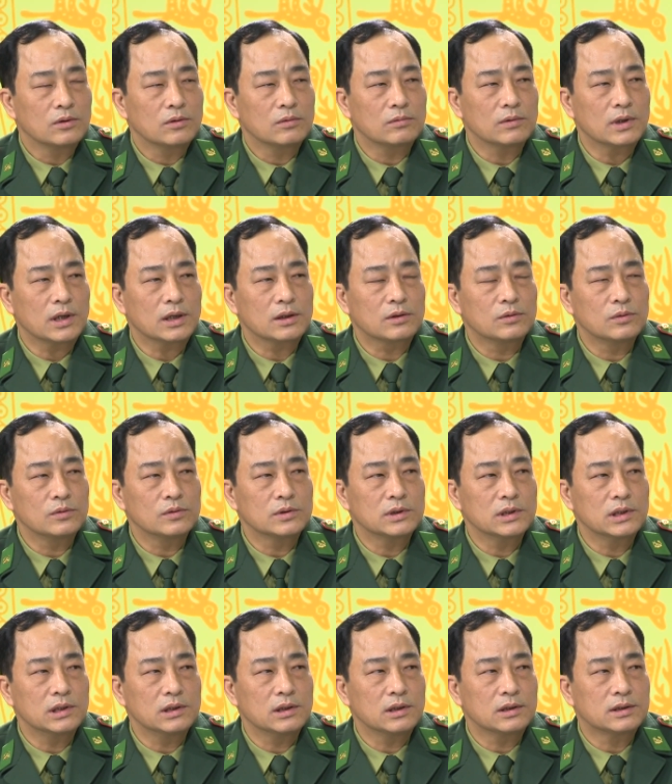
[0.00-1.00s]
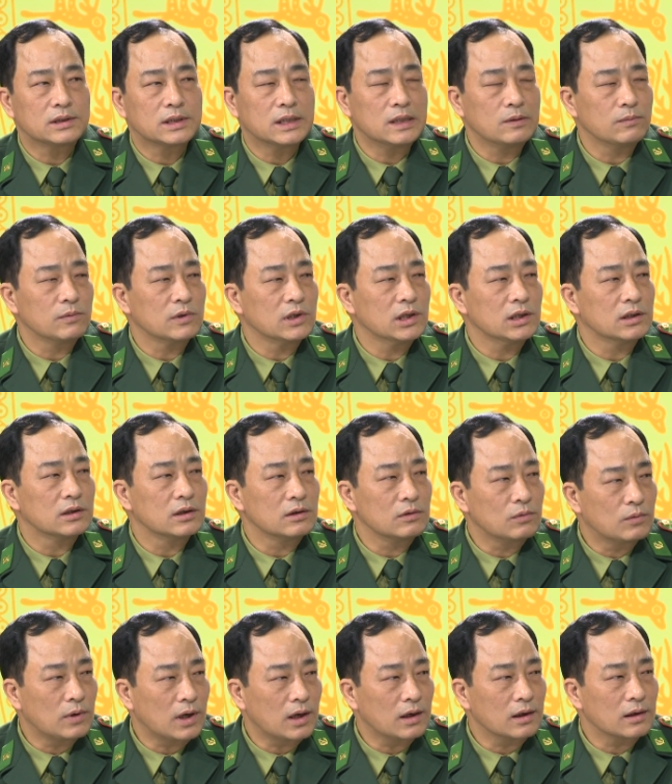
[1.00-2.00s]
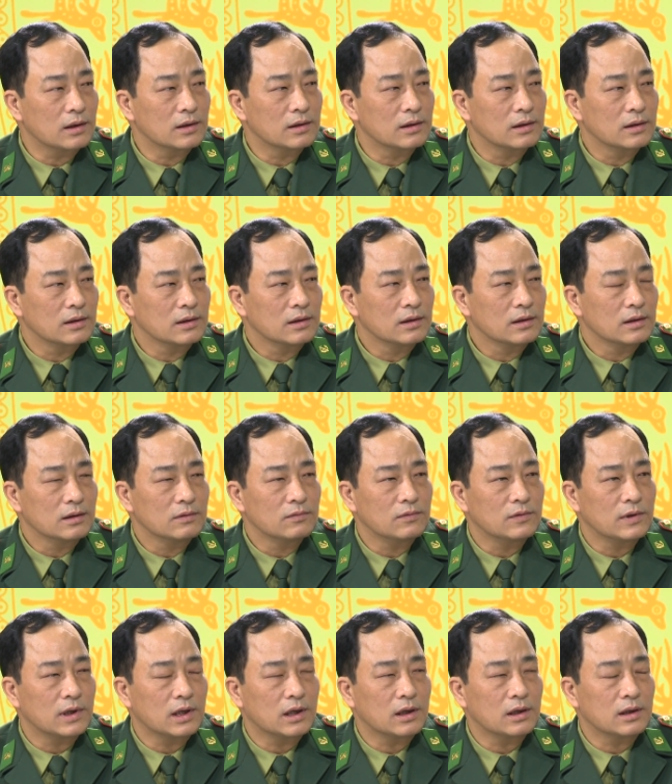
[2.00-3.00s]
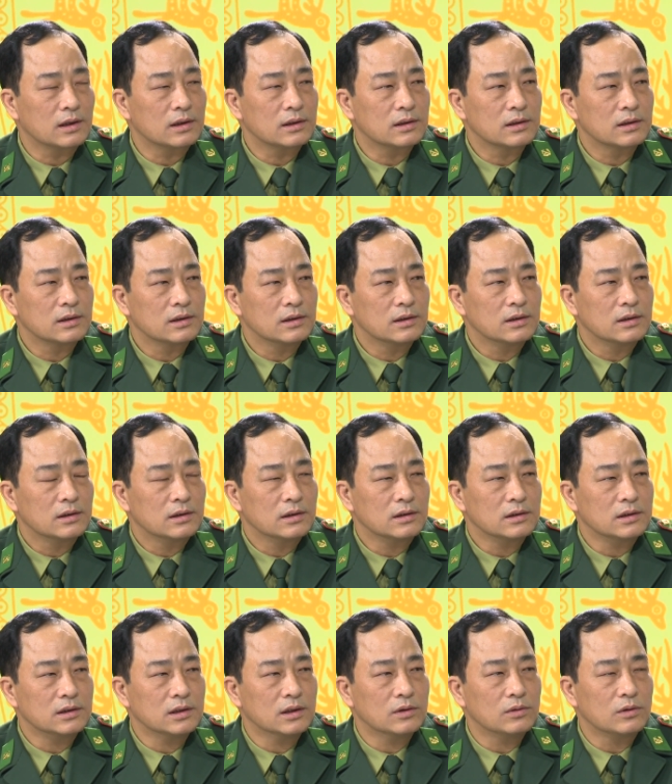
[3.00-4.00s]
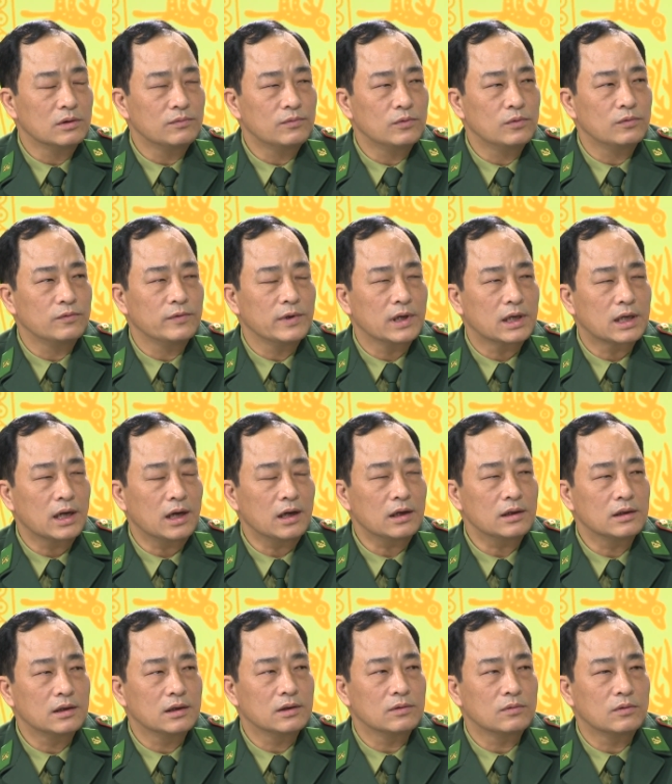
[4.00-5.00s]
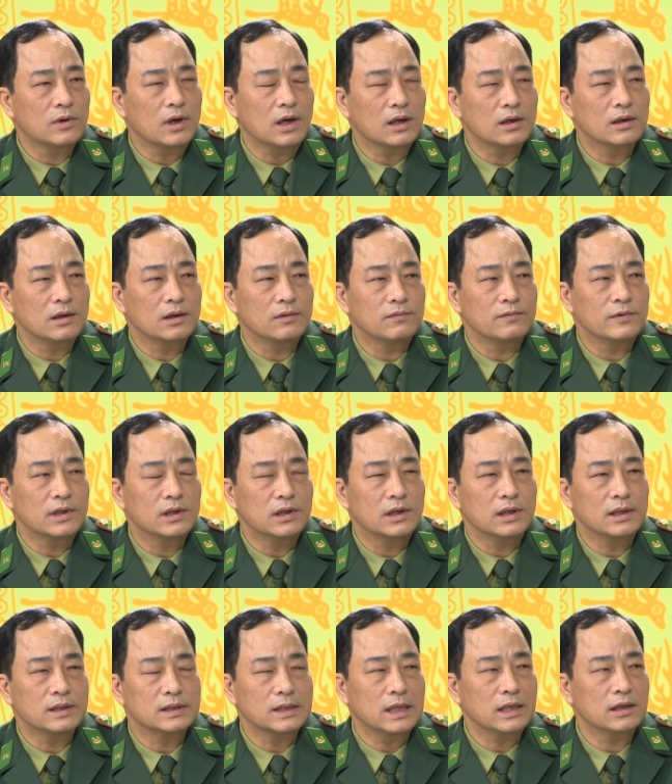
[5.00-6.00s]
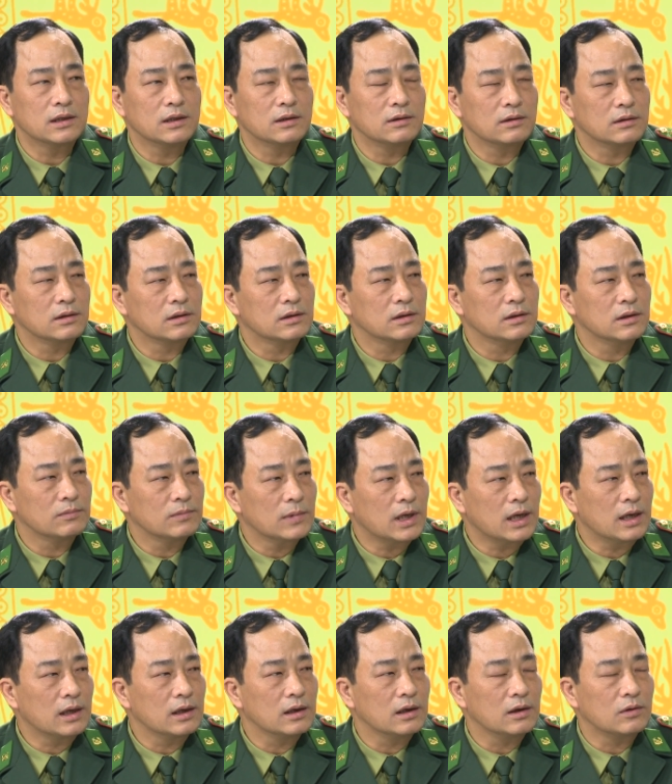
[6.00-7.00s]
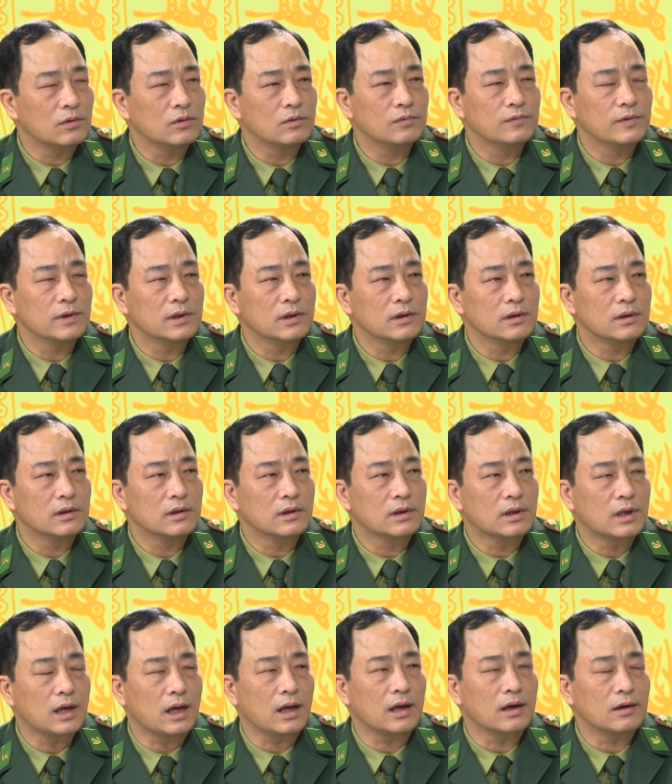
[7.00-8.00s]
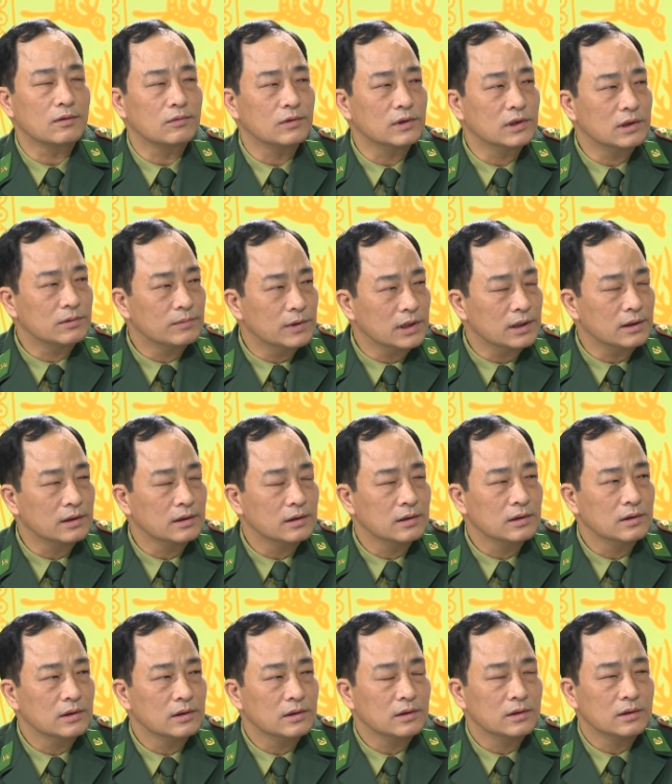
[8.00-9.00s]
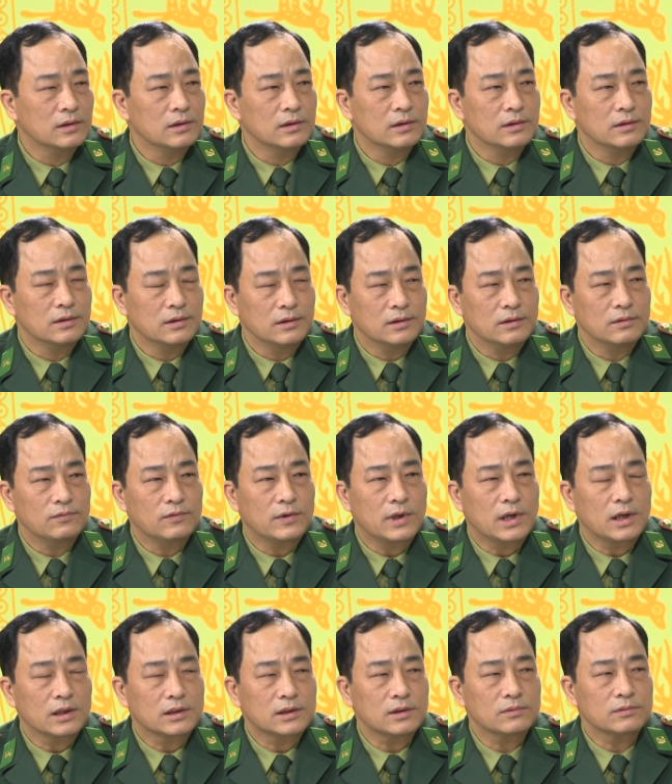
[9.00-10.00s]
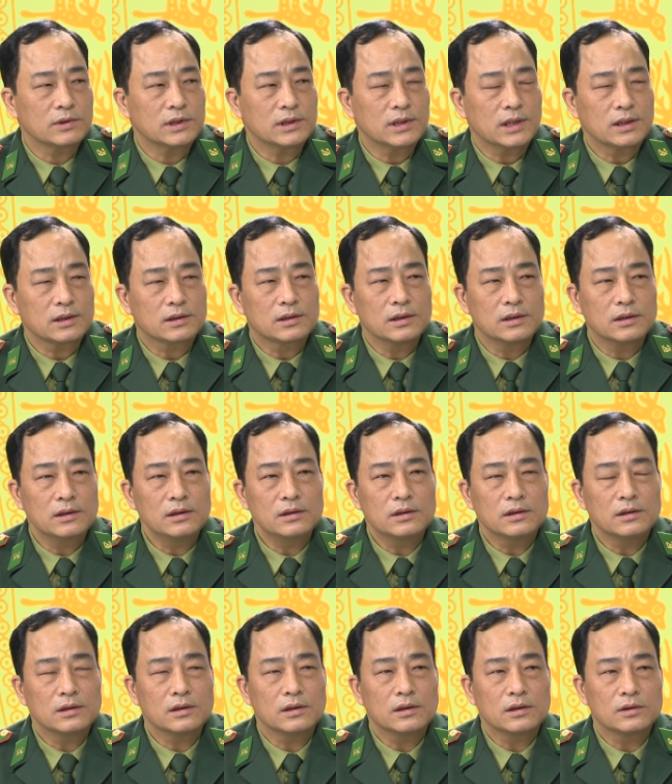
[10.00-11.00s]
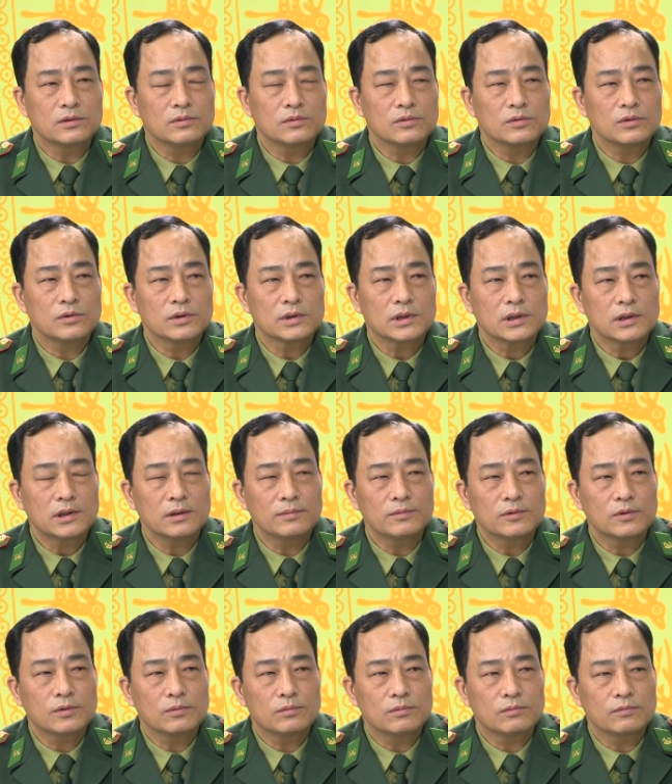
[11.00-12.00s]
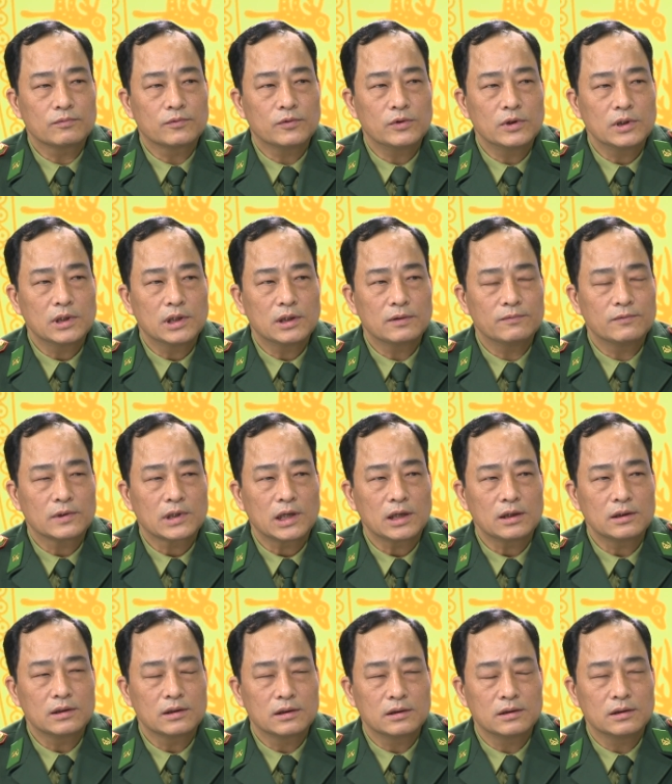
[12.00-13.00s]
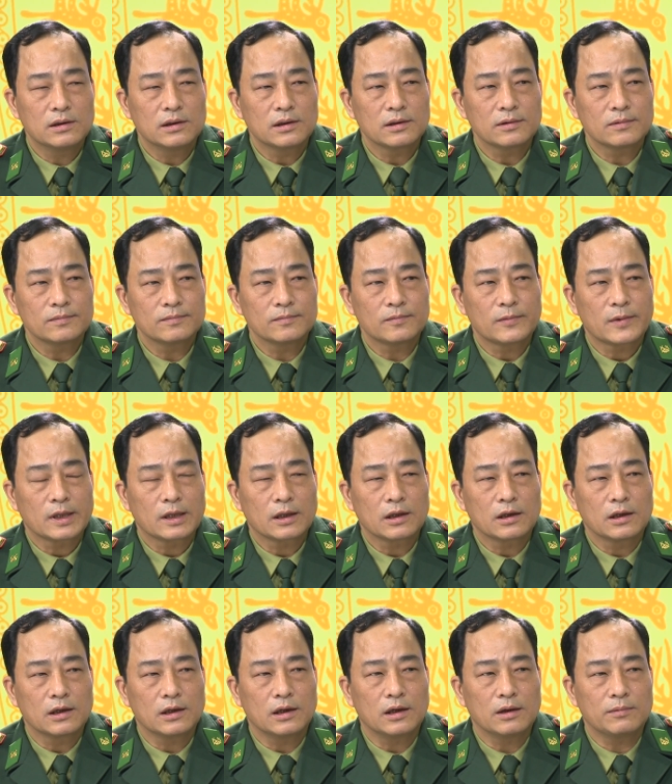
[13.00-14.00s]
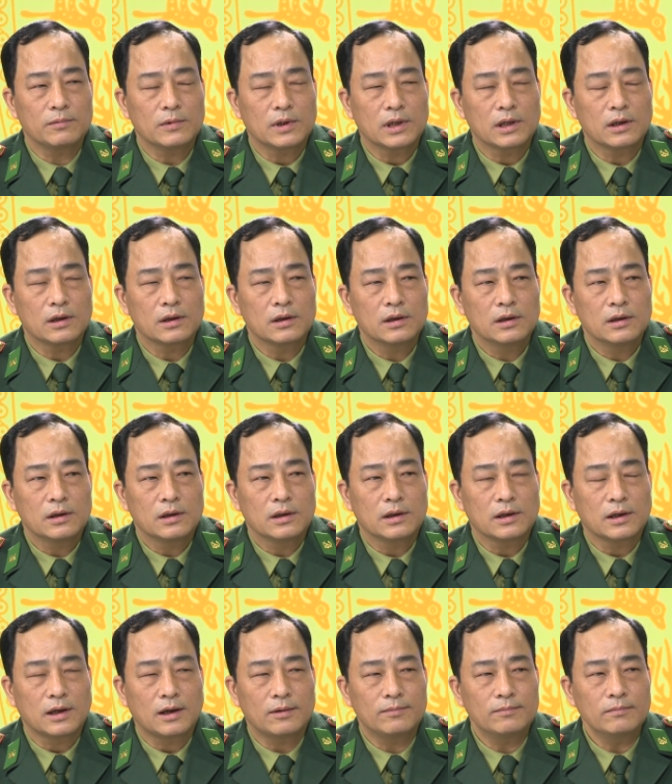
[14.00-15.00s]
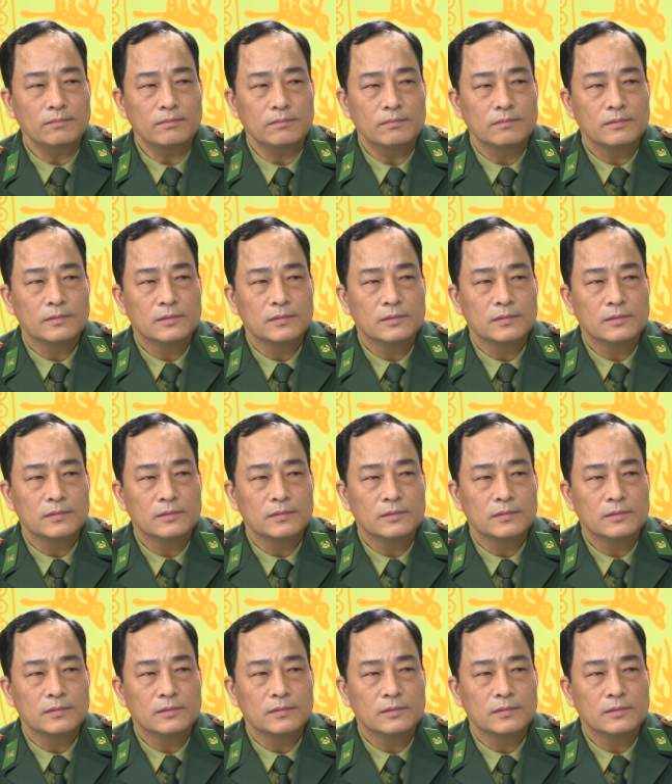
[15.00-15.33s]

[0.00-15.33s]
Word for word: cũng đã thu giữ được trên 1.000 tấn quặng và nhiều cái vụ việc khác liên quan đến vấn đề gian lận thương mại ở khu vực cảng của Ninh Bình. Vâng. Và trong thời gian tới thì ờ, chúng tôi sẽ tiếp tục phối hợp với các lực lượng để mà nắm